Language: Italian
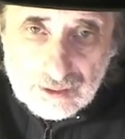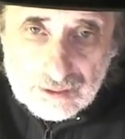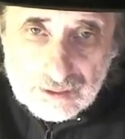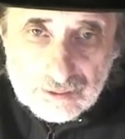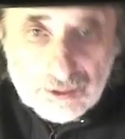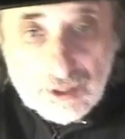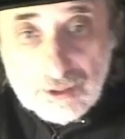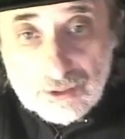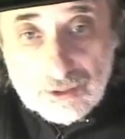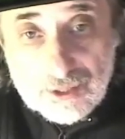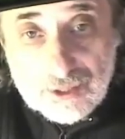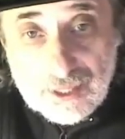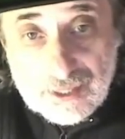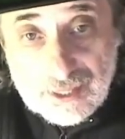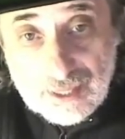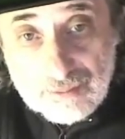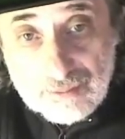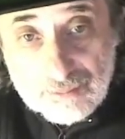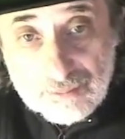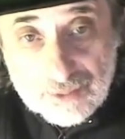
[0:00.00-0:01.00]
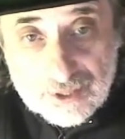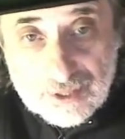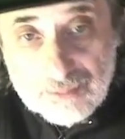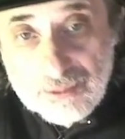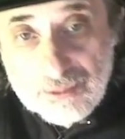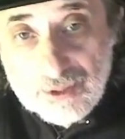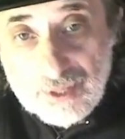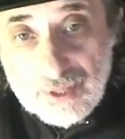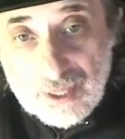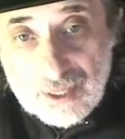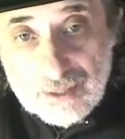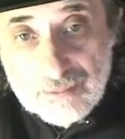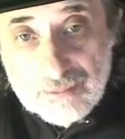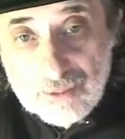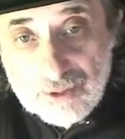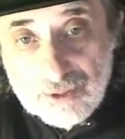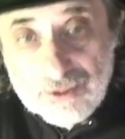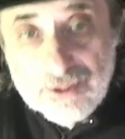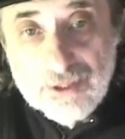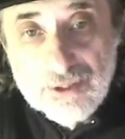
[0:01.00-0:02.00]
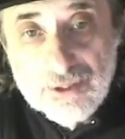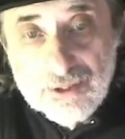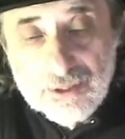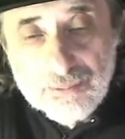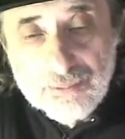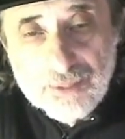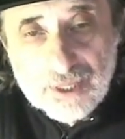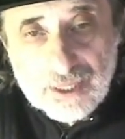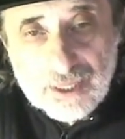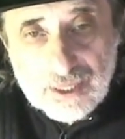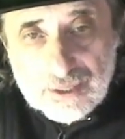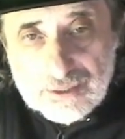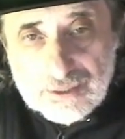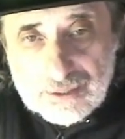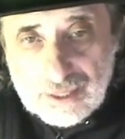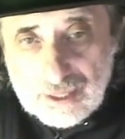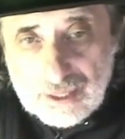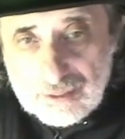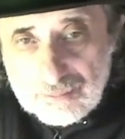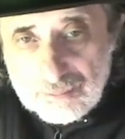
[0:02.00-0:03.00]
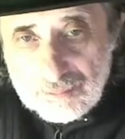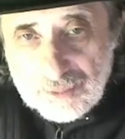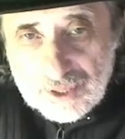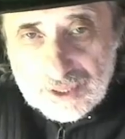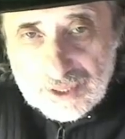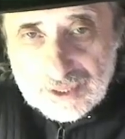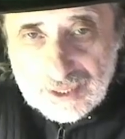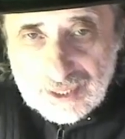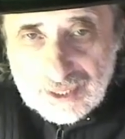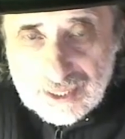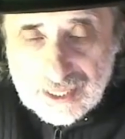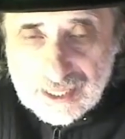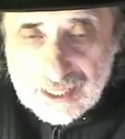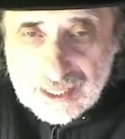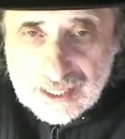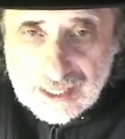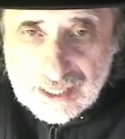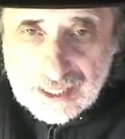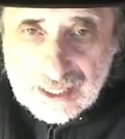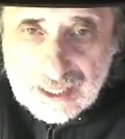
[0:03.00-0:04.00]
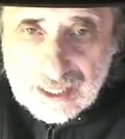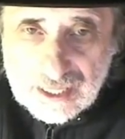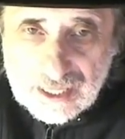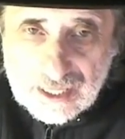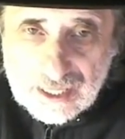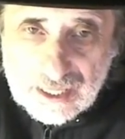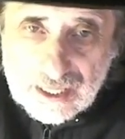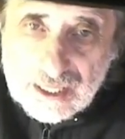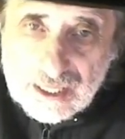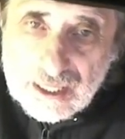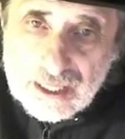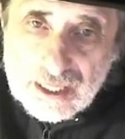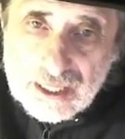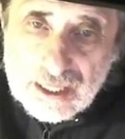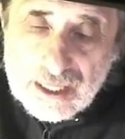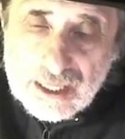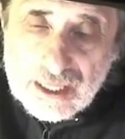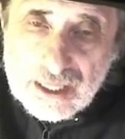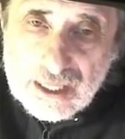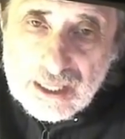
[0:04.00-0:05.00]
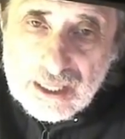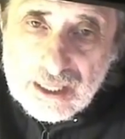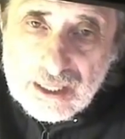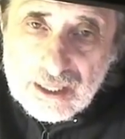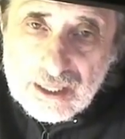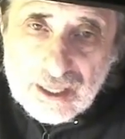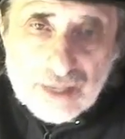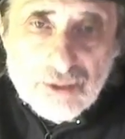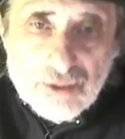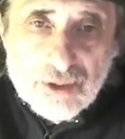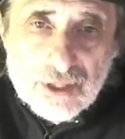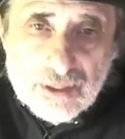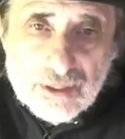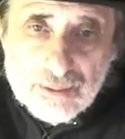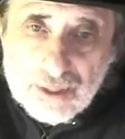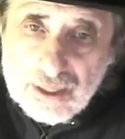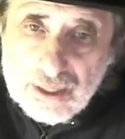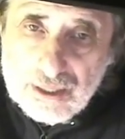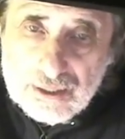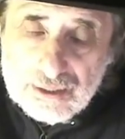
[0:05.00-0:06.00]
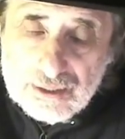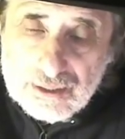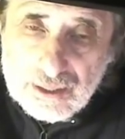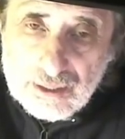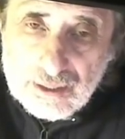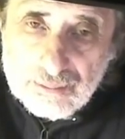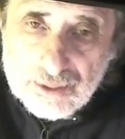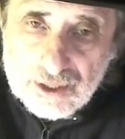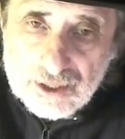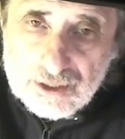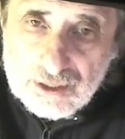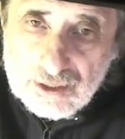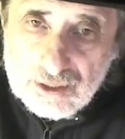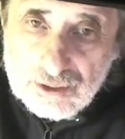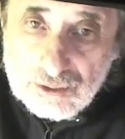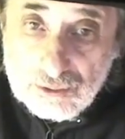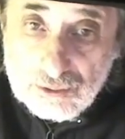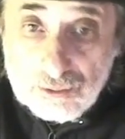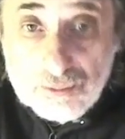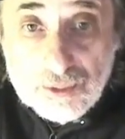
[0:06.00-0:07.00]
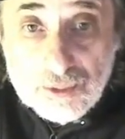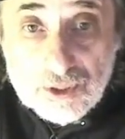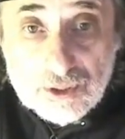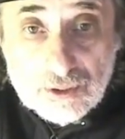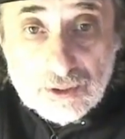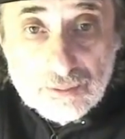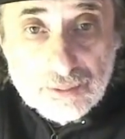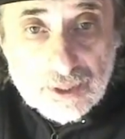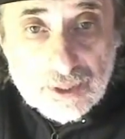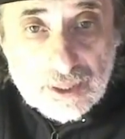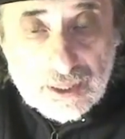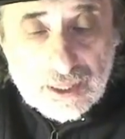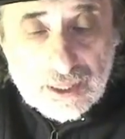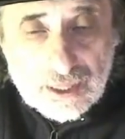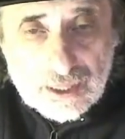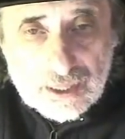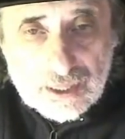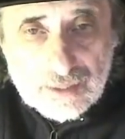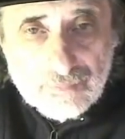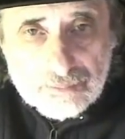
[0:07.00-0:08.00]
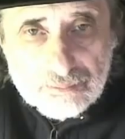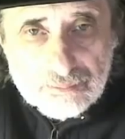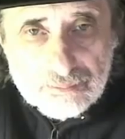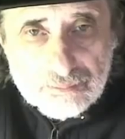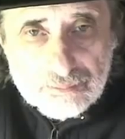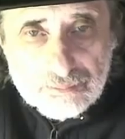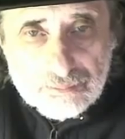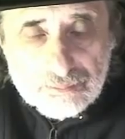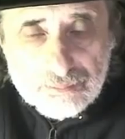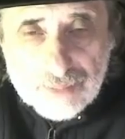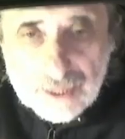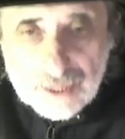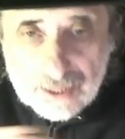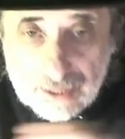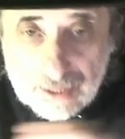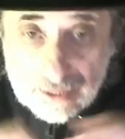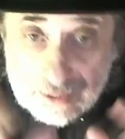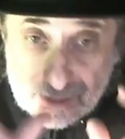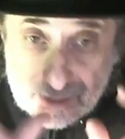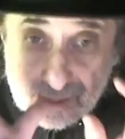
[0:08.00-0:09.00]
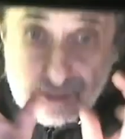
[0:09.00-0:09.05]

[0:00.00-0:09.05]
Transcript: Una cosa semplice può dare emozioni perché è semplice e, e quindi perché si capisce subito, perché, perché sa